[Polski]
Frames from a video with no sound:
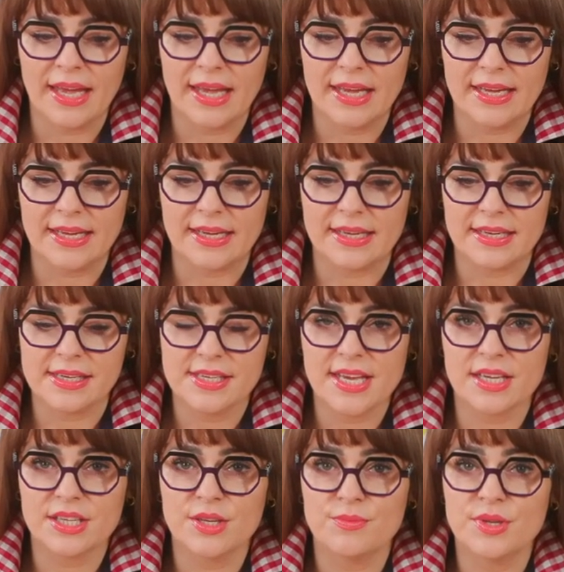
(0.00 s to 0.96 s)
e,
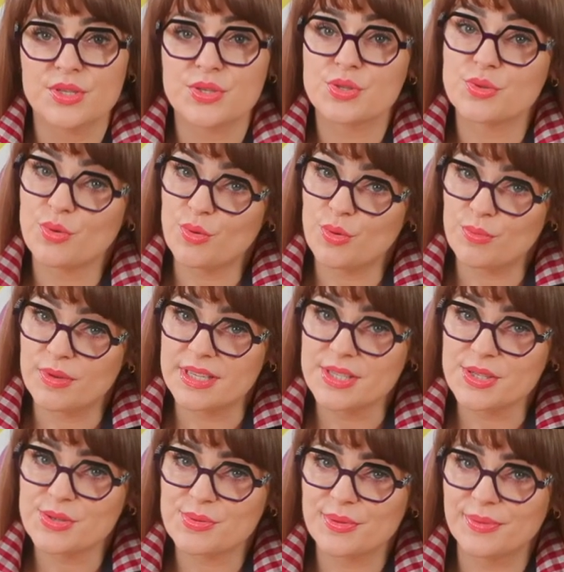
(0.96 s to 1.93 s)
jakim jest
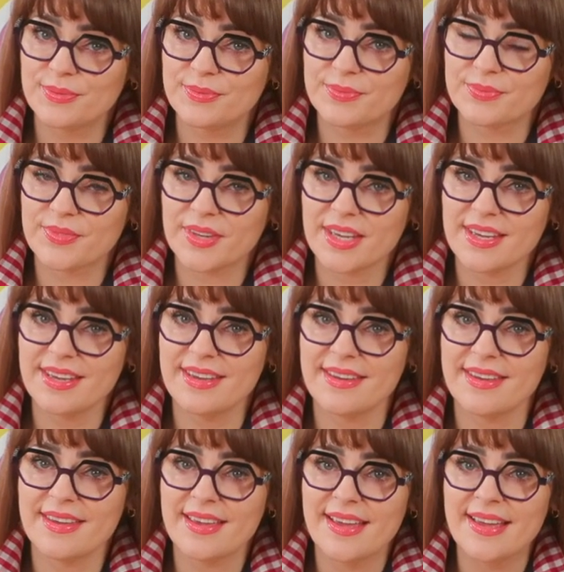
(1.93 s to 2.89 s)
umysł
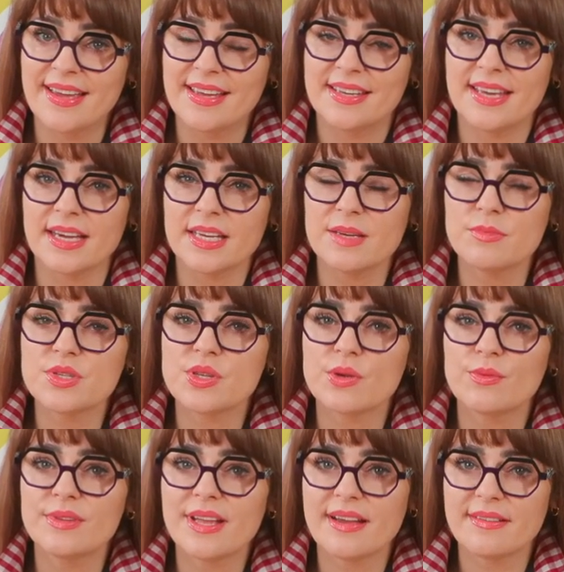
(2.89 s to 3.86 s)
i jakim
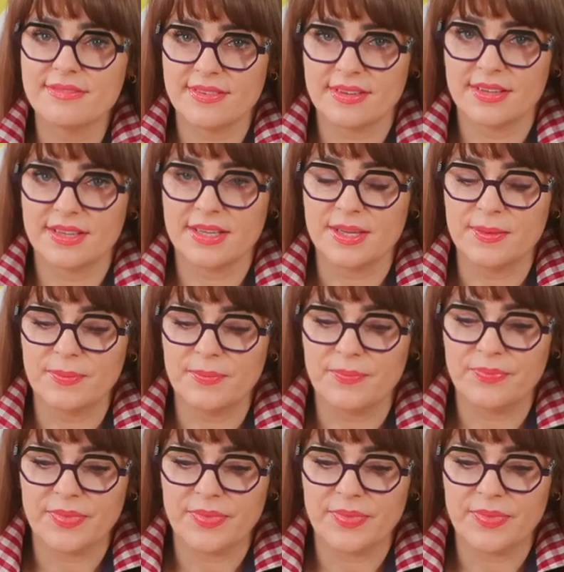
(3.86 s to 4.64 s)
są nawyki.